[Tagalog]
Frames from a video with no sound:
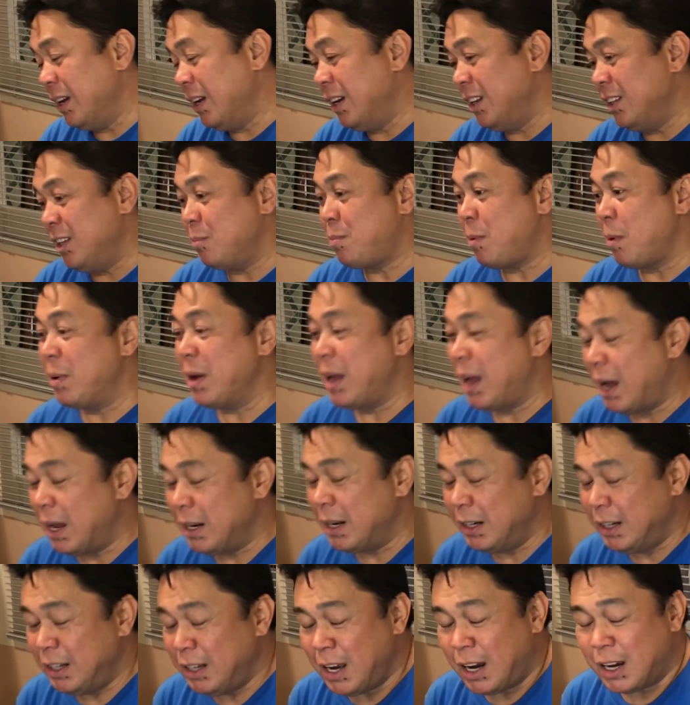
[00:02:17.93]
hindi pa
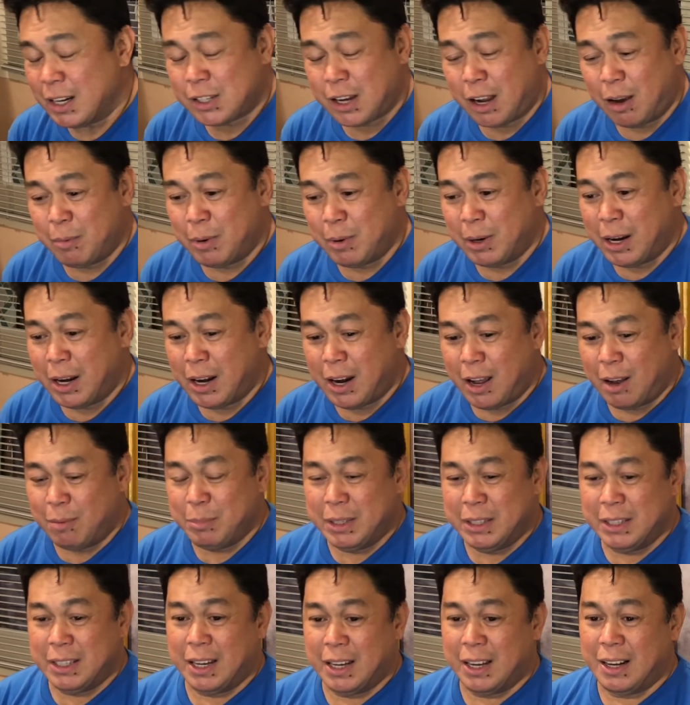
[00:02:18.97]
Bayani yan, kasama na
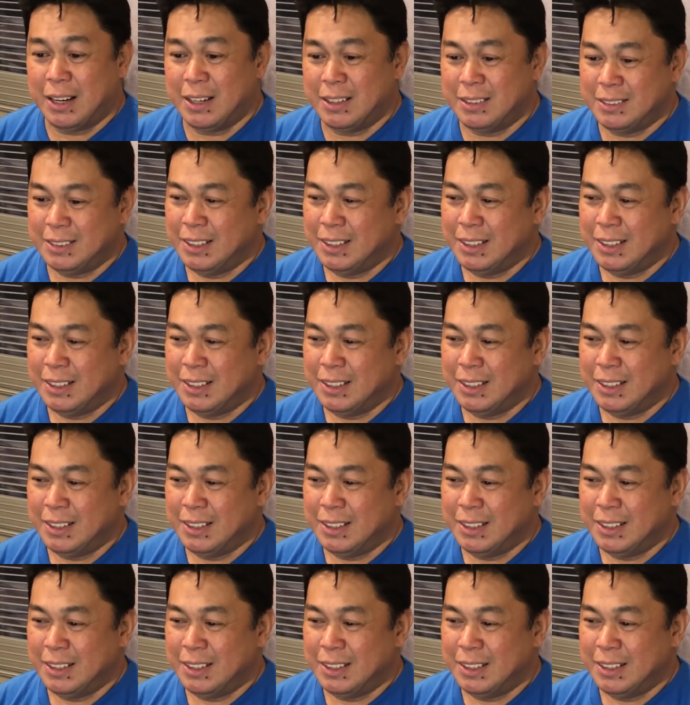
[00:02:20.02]
namin yan.